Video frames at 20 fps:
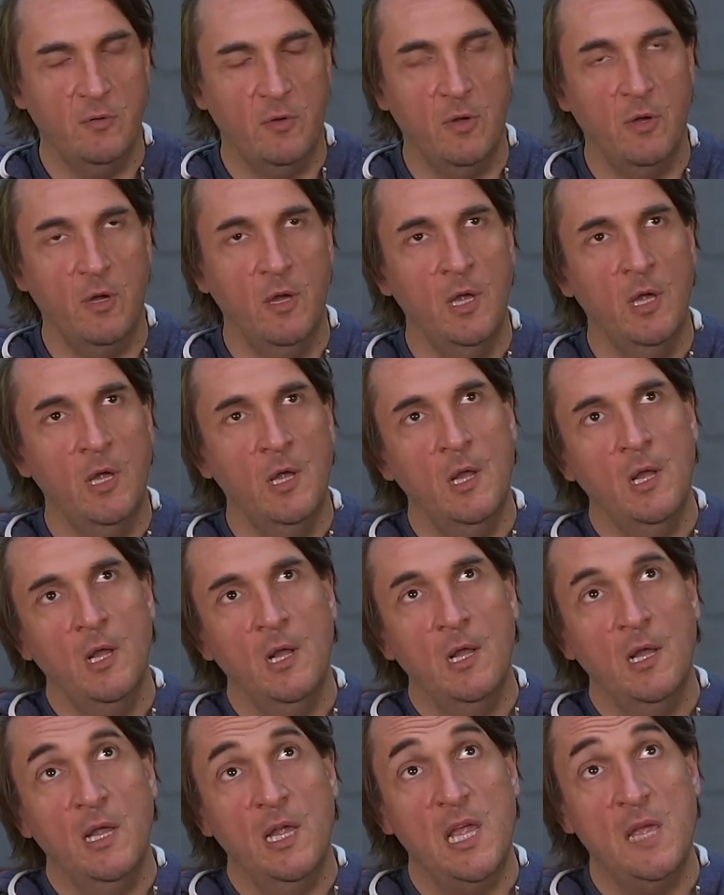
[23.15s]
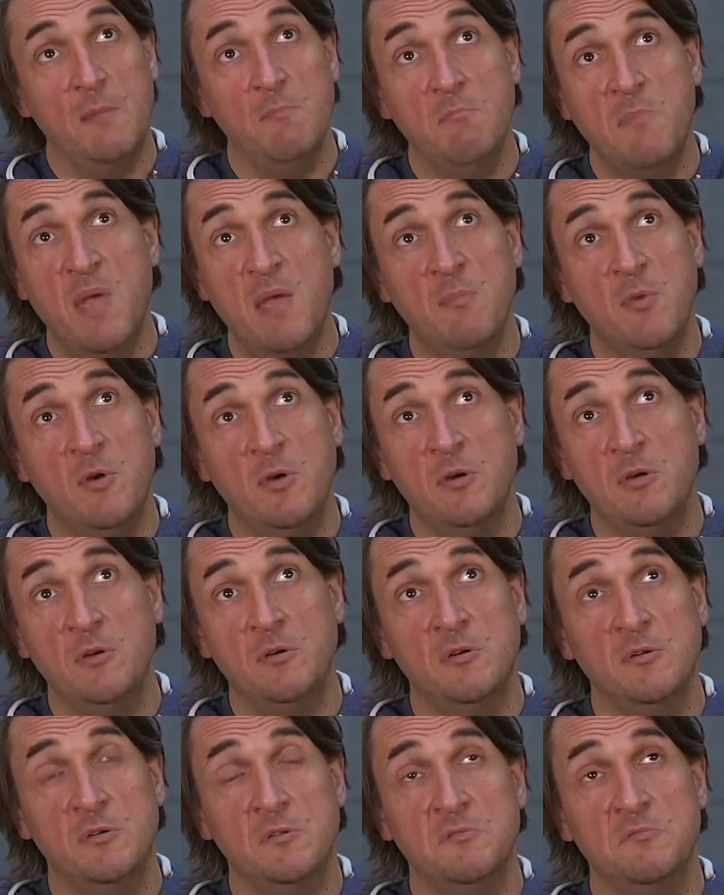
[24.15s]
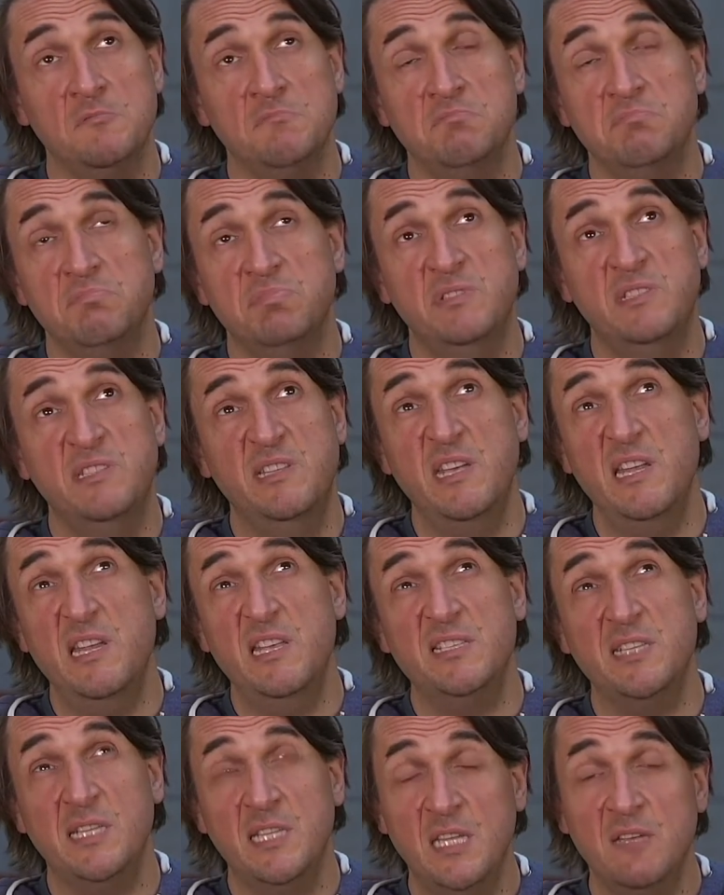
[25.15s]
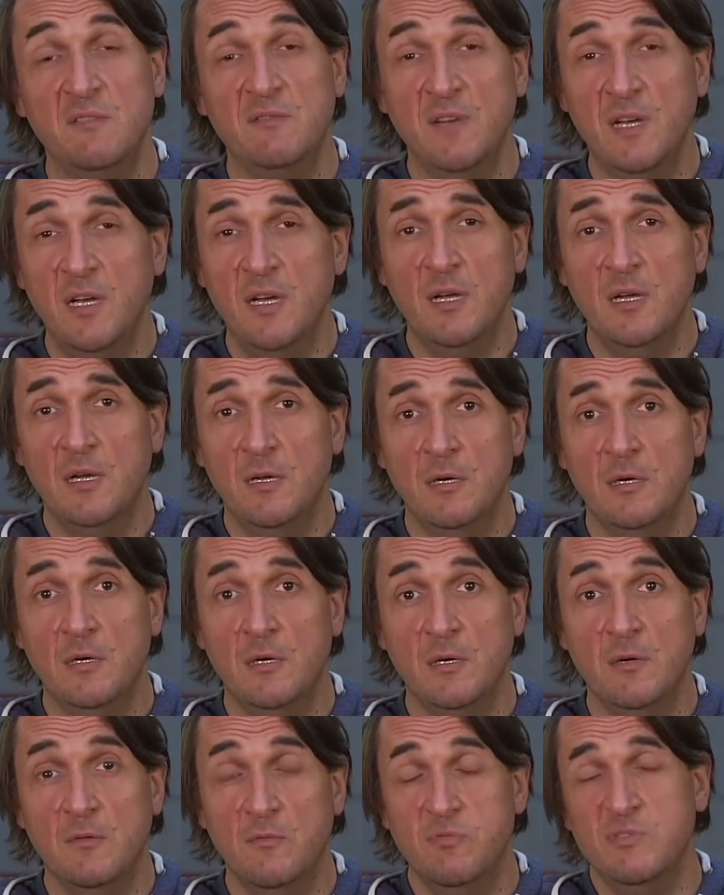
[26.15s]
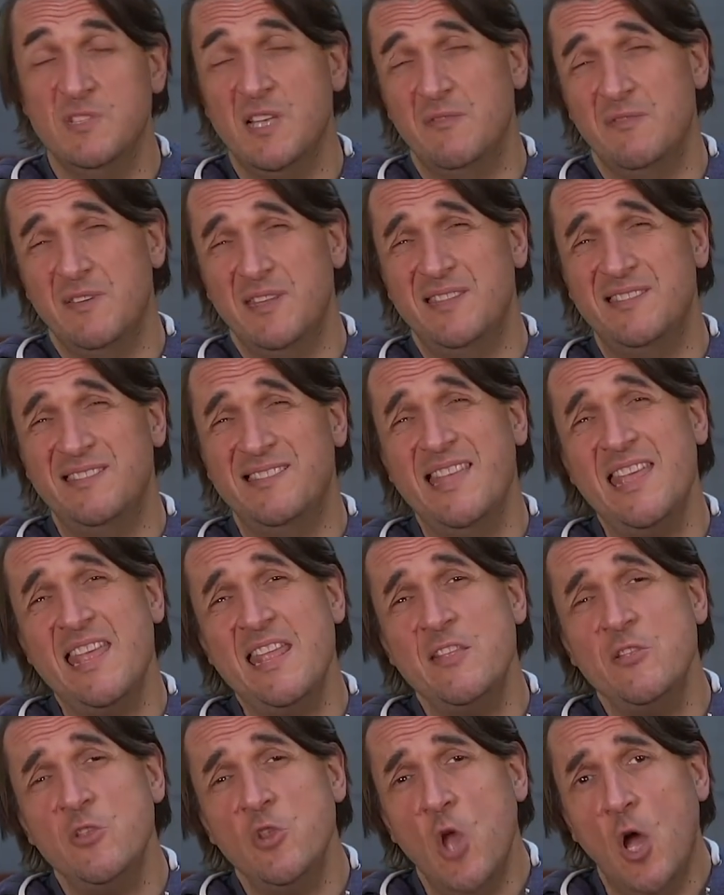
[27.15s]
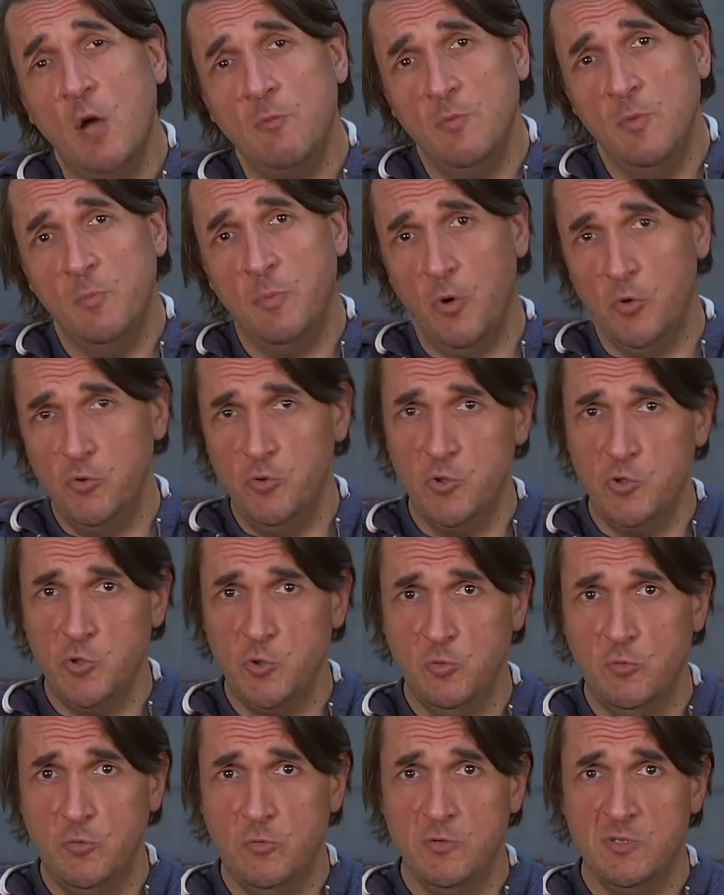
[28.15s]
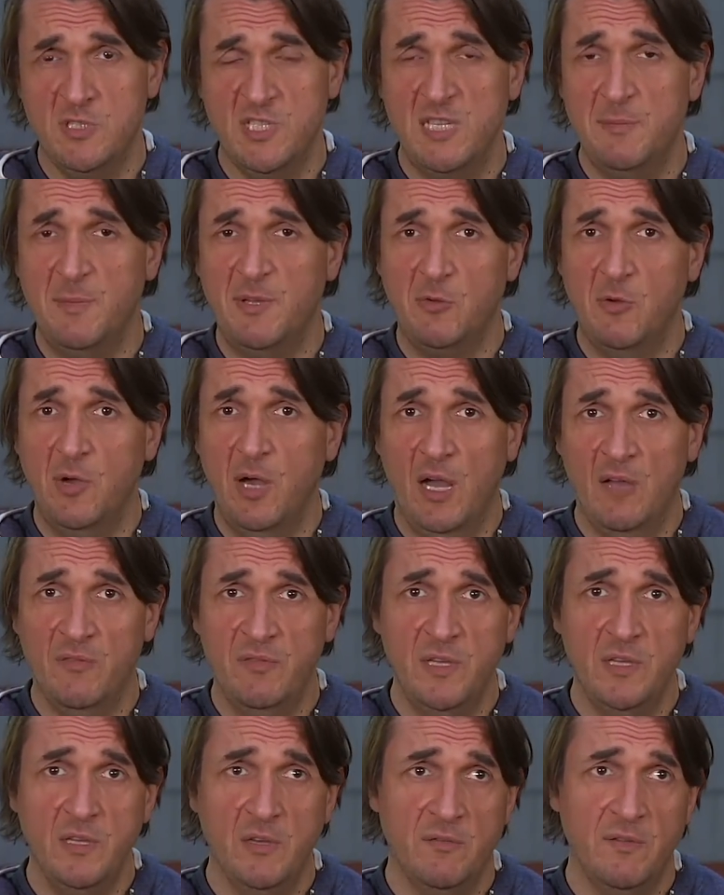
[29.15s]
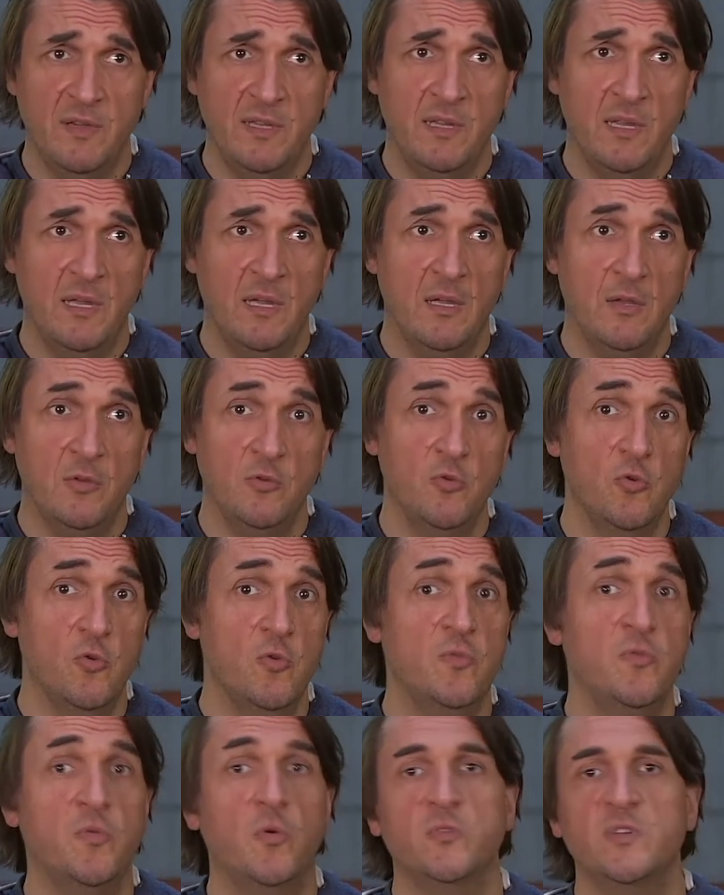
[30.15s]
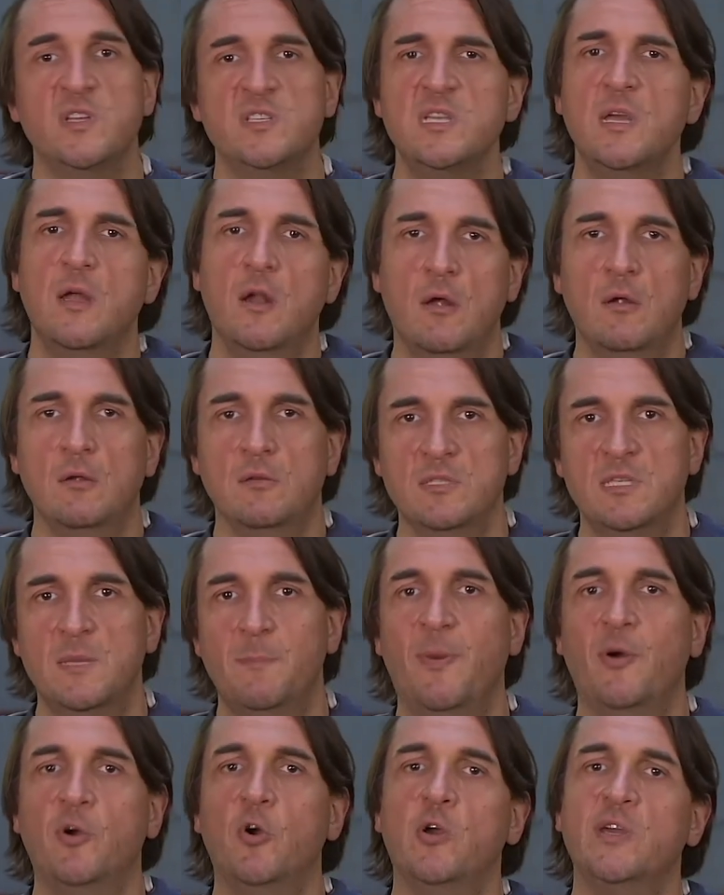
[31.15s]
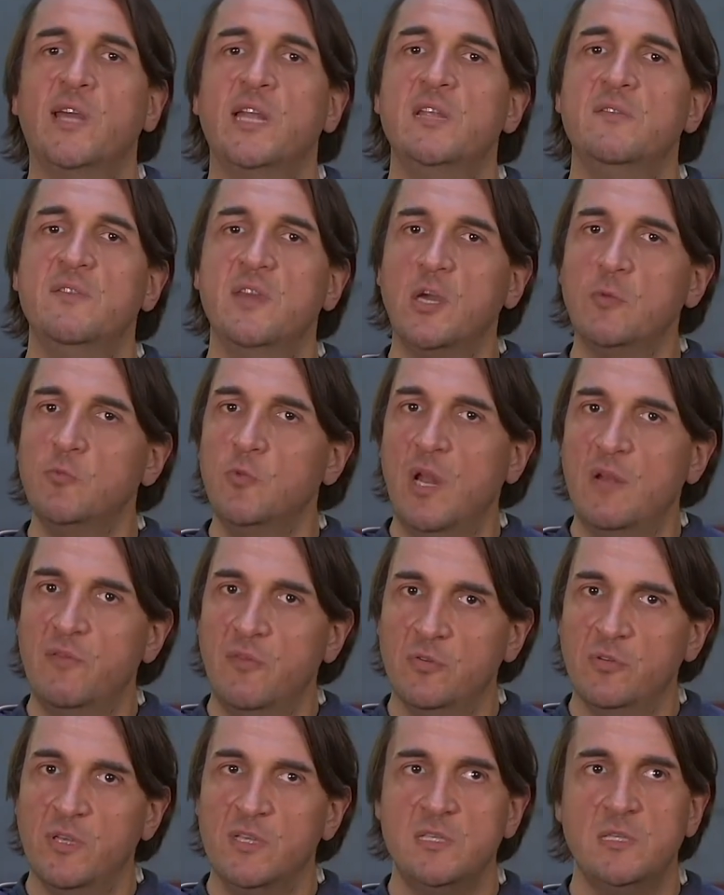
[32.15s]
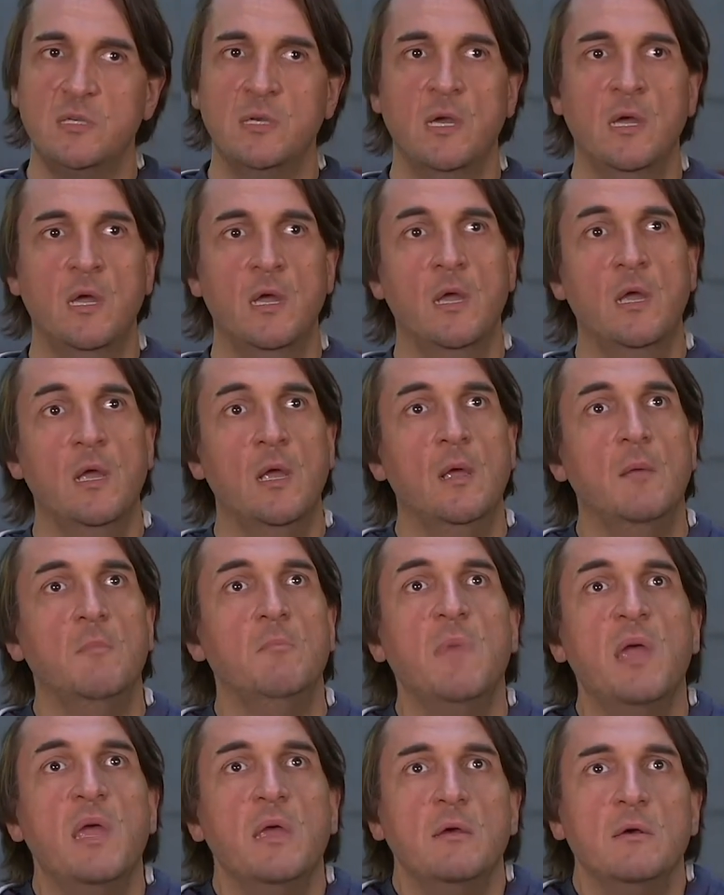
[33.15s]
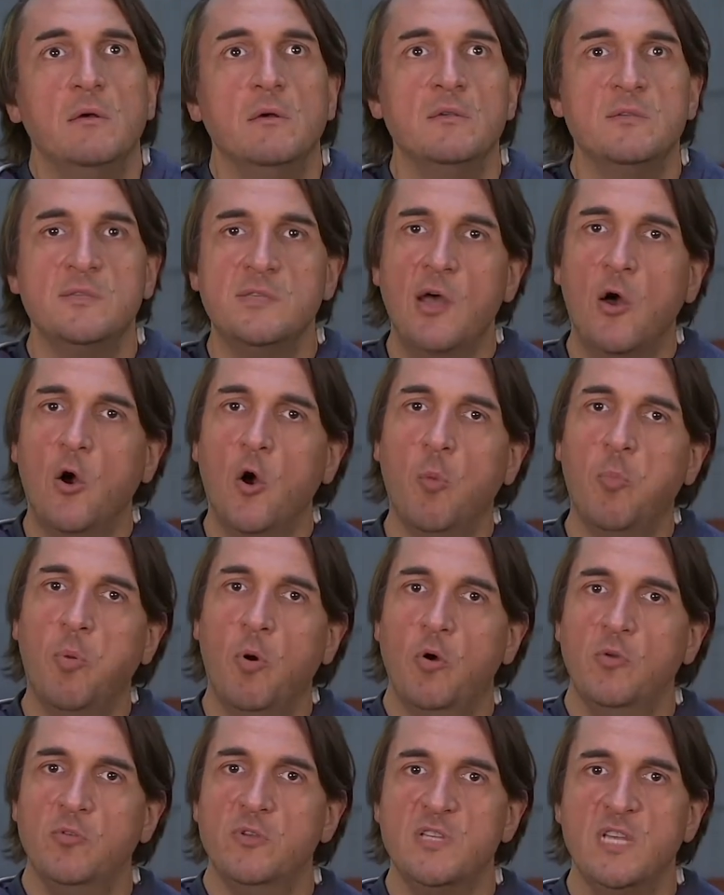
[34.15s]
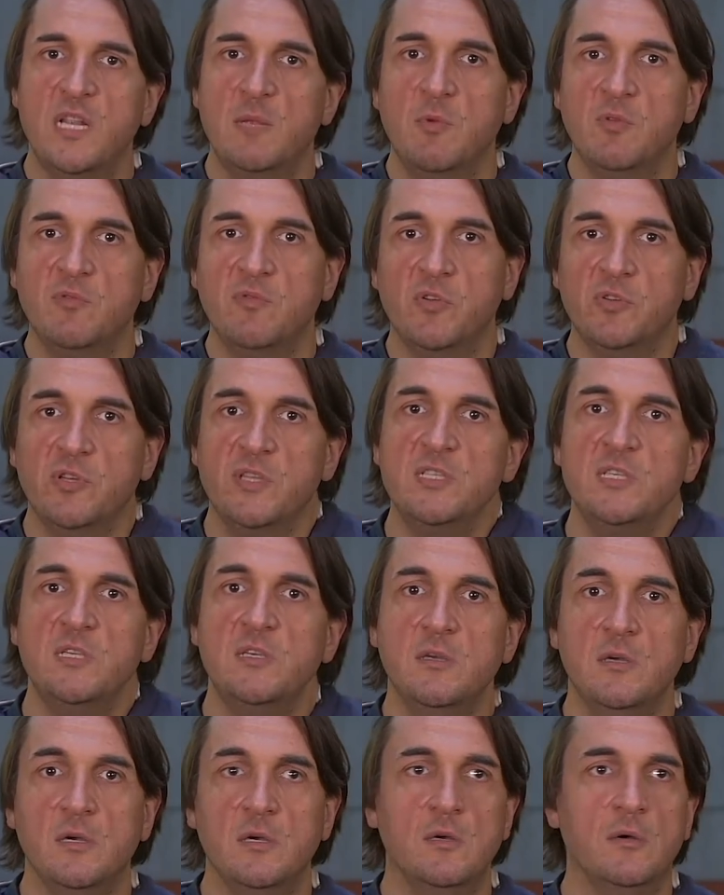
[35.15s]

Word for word: Euh, et même euh, dès les années 20, vous avez d'énormes productions cinématographiques en fait hein, de fantasy. Alors c'est pas encore qualifié comme de la fantasy, mais ça reprend des éléments de fantasy.